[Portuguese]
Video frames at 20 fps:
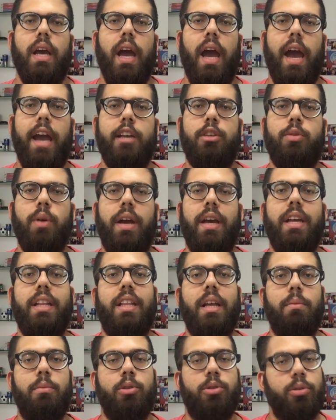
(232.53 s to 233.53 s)
É isso aí,
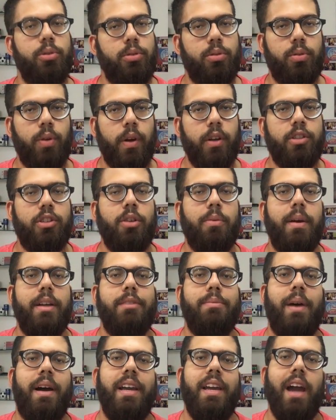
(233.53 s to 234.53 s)
tamo junto. Eu sou mais
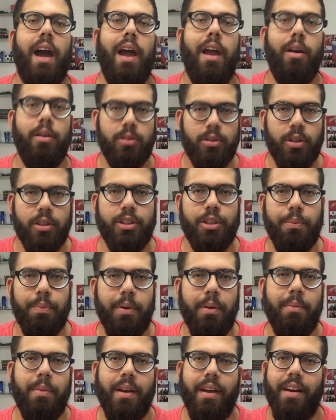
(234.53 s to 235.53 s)
Bahia, eu sou de
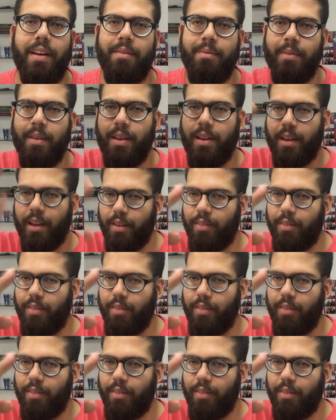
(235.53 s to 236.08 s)
primeira. E